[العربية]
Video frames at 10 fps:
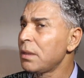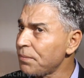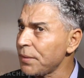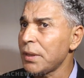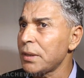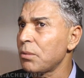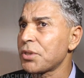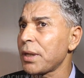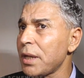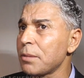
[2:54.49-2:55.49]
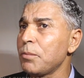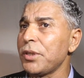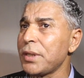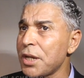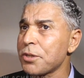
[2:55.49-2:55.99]
الفن هذا واش
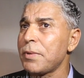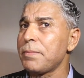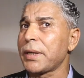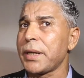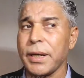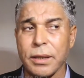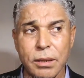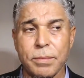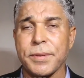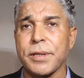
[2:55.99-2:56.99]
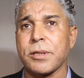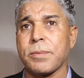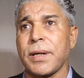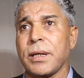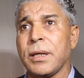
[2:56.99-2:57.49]
يقدموا لنا اجمل ما كاين
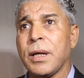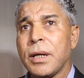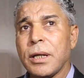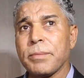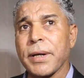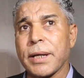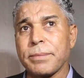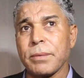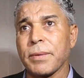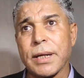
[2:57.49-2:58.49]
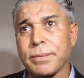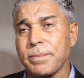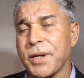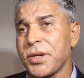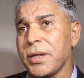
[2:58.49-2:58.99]
بالنسبه للمغاربه المغاربه
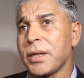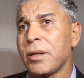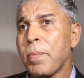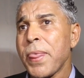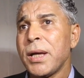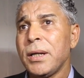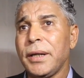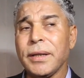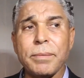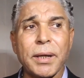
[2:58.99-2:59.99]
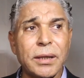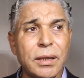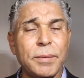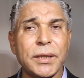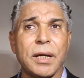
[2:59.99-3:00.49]
ماشي حنا
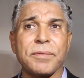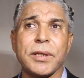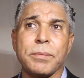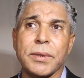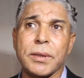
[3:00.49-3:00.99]
باقيين كنحتفظين